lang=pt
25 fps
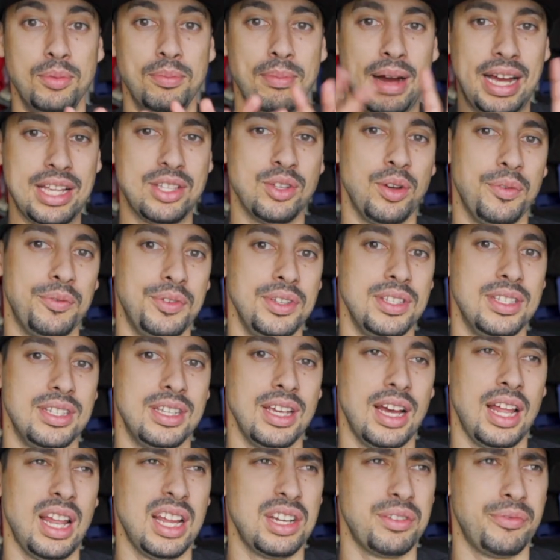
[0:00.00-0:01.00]
mais
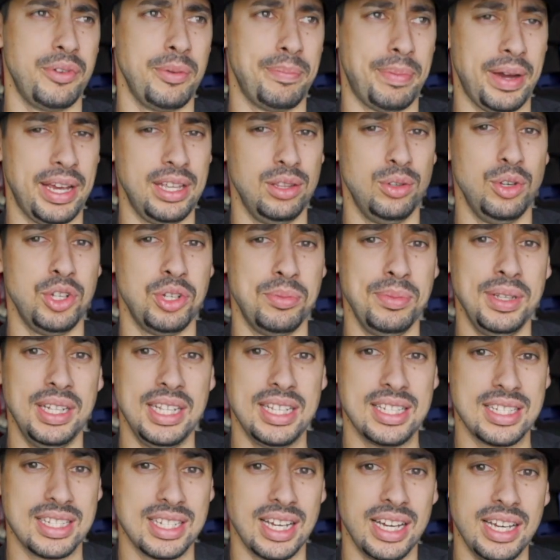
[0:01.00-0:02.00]
oficial, acho que foi para aí em
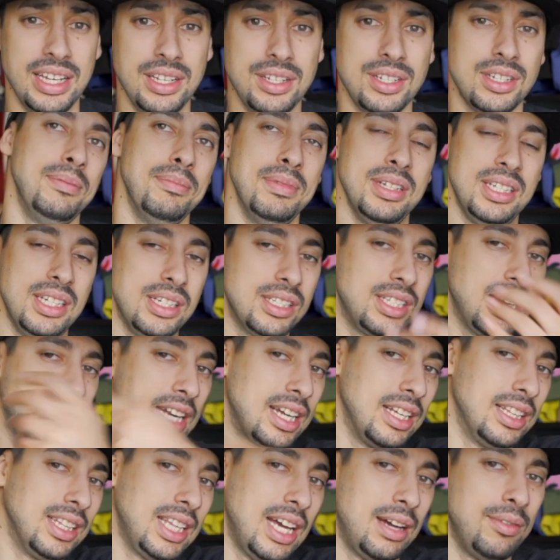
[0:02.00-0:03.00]
2006, mas eles já
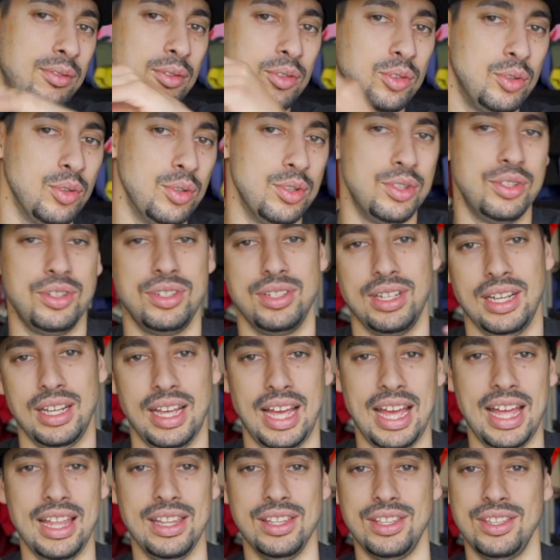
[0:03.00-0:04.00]
cantavam todos
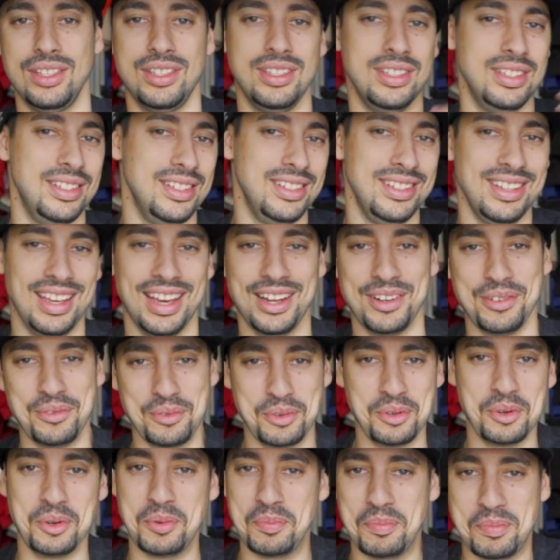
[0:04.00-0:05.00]
antes e era
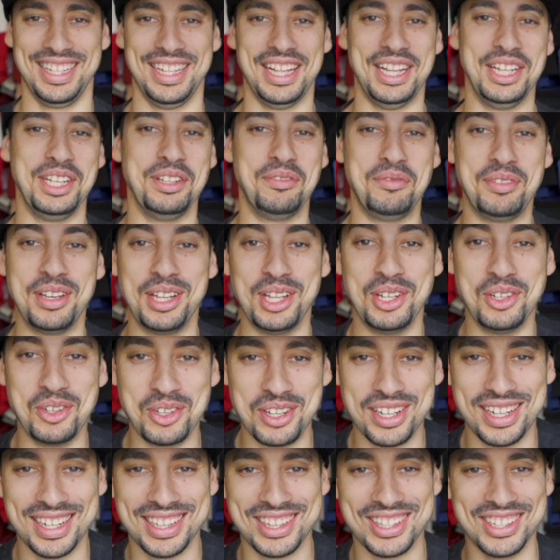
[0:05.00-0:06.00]
um grupo ali de Via
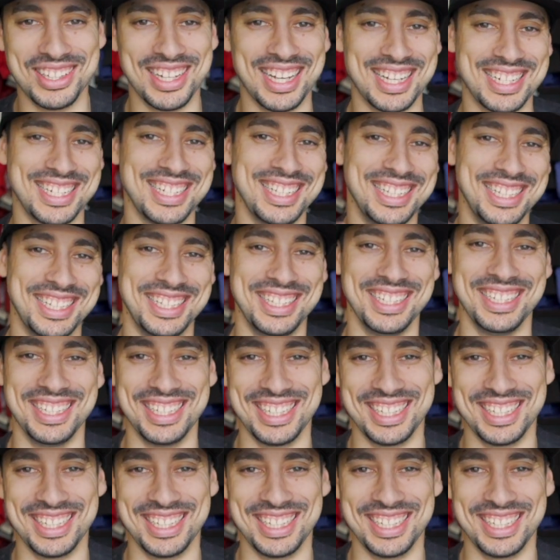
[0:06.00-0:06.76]
Longa, toda a gente